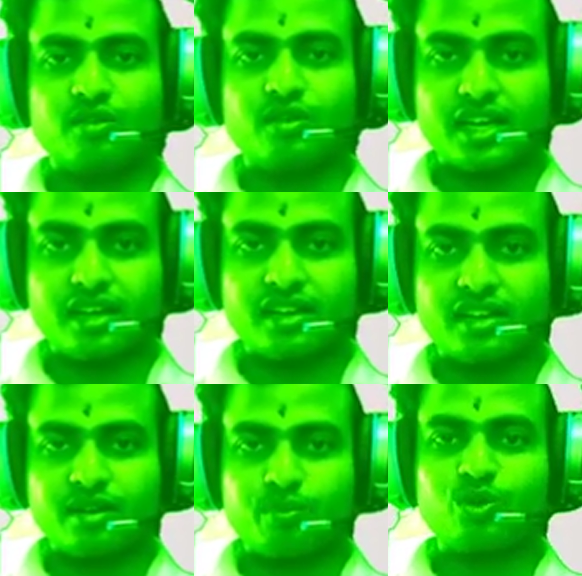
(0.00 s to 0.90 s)
ఒక
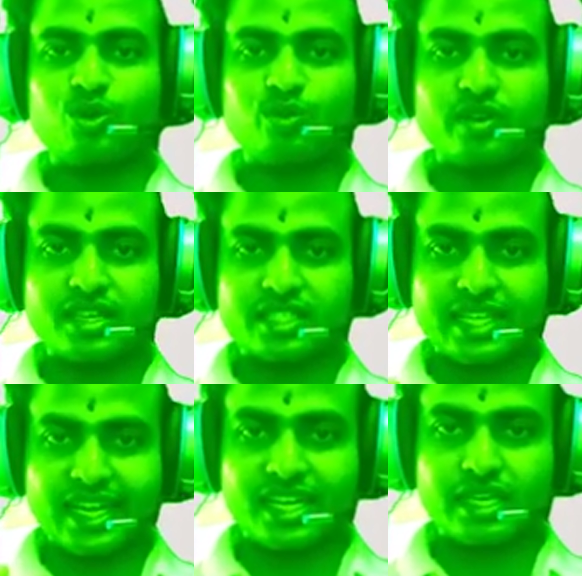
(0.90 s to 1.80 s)
ప్రూవెన్
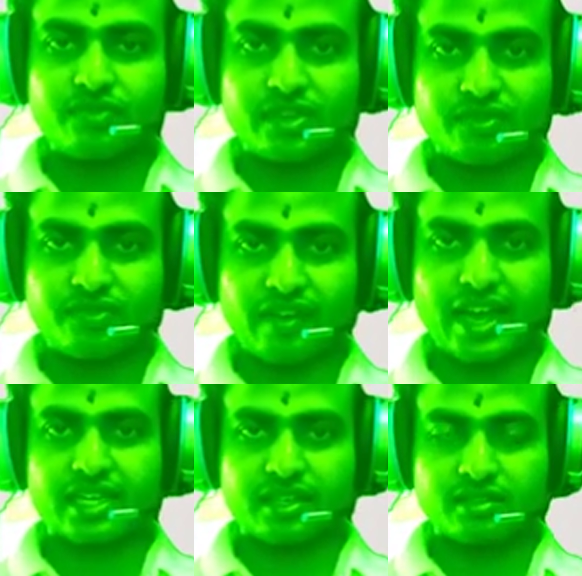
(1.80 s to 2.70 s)
సైంటిఫిక్
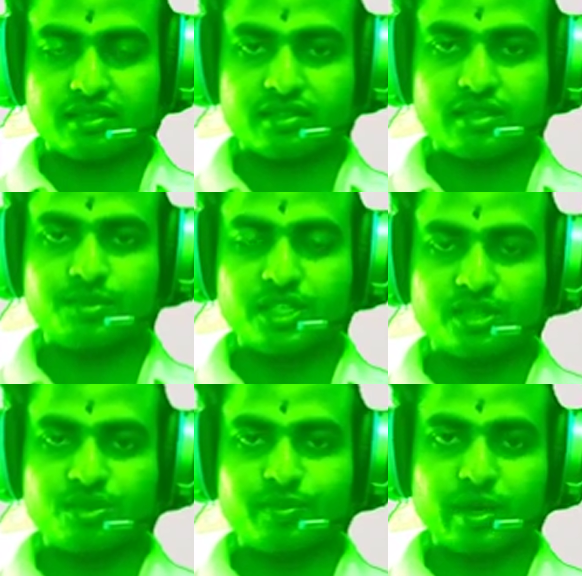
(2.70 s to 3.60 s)
ఫ్యాక్ట్ మీరు
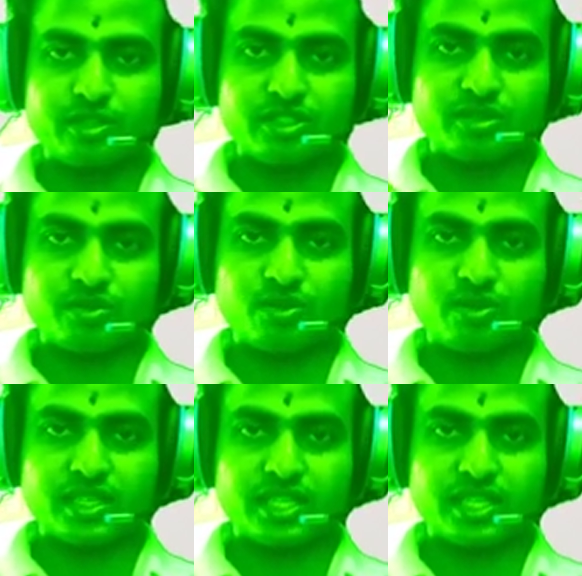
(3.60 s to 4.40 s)
ప్రపంచంలోని